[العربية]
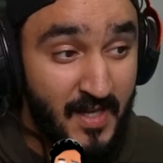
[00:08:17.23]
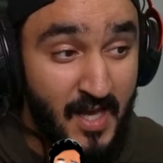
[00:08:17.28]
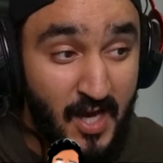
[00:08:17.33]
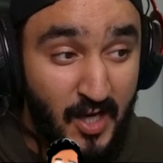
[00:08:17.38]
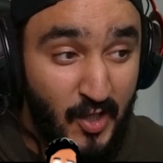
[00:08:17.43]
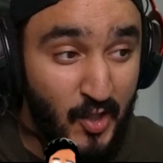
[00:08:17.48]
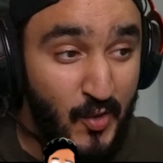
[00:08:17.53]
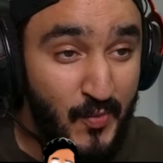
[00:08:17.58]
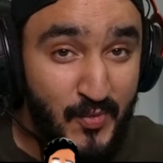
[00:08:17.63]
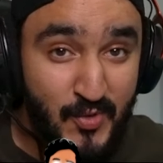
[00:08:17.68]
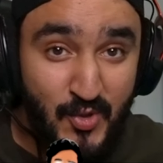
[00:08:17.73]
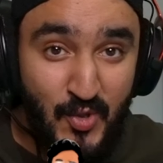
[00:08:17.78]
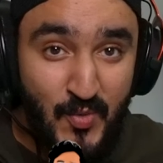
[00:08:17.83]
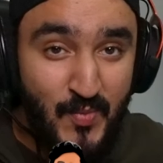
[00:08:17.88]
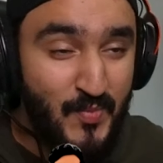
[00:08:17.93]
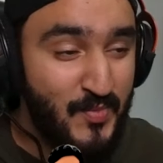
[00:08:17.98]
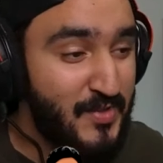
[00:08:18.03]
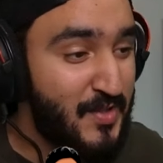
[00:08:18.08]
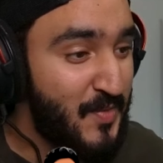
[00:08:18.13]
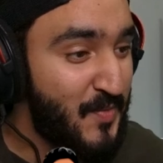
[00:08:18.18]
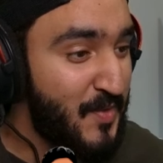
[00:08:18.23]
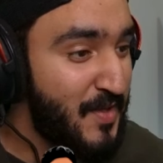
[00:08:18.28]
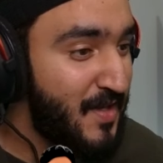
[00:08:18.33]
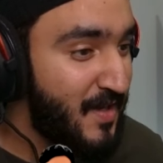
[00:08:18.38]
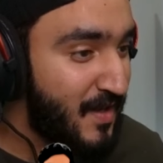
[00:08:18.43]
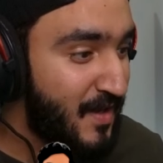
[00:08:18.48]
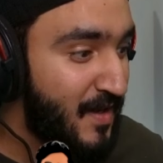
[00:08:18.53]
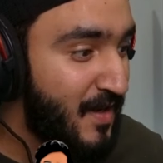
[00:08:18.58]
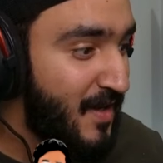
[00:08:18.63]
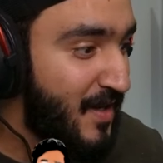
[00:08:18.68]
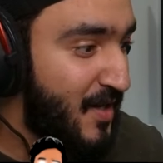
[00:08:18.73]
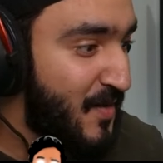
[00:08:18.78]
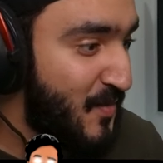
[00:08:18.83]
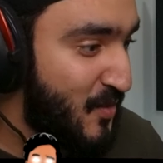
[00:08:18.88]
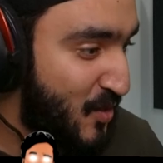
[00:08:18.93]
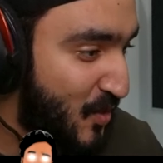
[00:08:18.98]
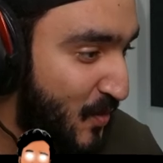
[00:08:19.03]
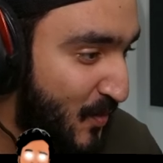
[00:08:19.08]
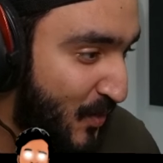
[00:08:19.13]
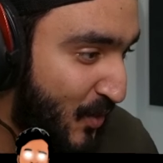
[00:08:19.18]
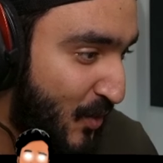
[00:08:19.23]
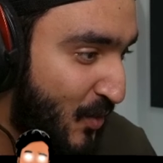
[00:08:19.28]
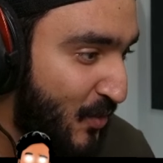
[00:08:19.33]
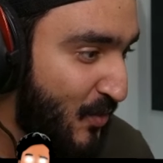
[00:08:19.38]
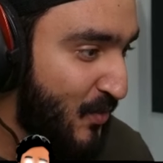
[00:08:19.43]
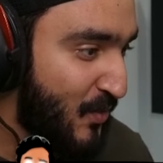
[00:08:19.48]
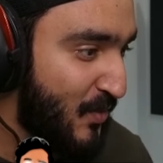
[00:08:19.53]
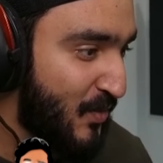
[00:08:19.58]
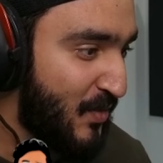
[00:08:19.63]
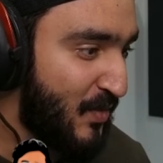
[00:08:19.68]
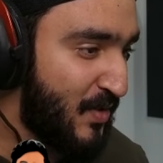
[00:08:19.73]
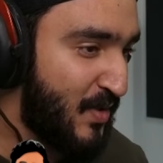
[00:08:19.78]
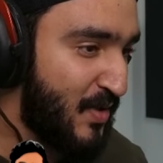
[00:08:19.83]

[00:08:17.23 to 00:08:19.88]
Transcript: يا اخي لبسهم جميل لبسهم حلو